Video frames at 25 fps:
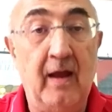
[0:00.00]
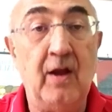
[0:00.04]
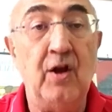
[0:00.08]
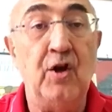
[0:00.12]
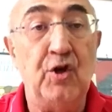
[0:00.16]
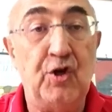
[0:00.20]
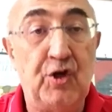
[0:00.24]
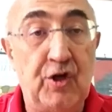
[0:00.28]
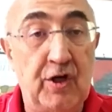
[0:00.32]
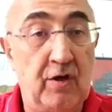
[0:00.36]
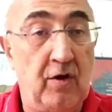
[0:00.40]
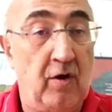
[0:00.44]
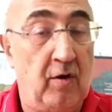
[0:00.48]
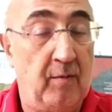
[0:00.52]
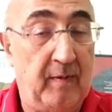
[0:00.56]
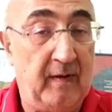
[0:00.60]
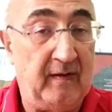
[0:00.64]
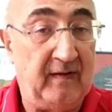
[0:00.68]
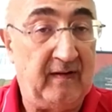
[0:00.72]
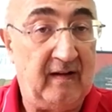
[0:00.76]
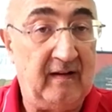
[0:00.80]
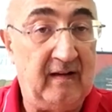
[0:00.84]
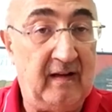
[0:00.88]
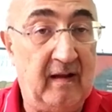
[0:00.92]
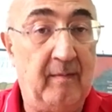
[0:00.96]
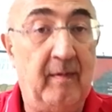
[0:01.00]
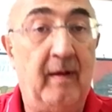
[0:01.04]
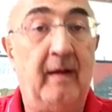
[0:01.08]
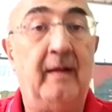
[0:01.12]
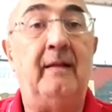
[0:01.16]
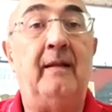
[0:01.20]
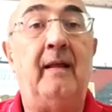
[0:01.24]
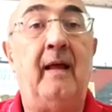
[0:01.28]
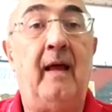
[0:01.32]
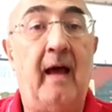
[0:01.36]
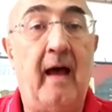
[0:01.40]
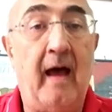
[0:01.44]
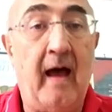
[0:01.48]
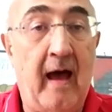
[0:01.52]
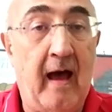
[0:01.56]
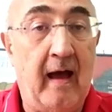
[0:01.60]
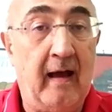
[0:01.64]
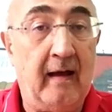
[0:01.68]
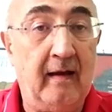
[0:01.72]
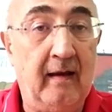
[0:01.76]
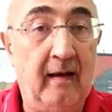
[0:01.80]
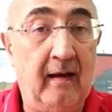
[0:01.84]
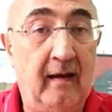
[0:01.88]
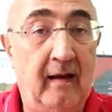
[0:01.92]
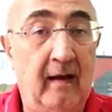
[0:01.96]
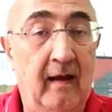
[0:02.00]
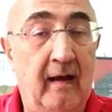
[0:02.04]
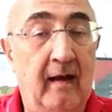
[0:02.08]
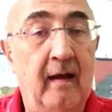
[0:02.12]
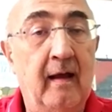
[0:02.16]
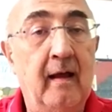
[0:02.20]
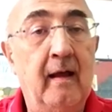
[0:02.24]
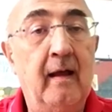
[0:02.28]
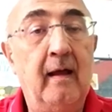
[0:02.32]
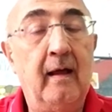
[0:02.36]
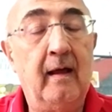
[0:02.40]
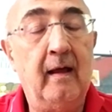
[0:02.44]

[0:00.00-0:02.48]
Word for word: incidono pesantemente anche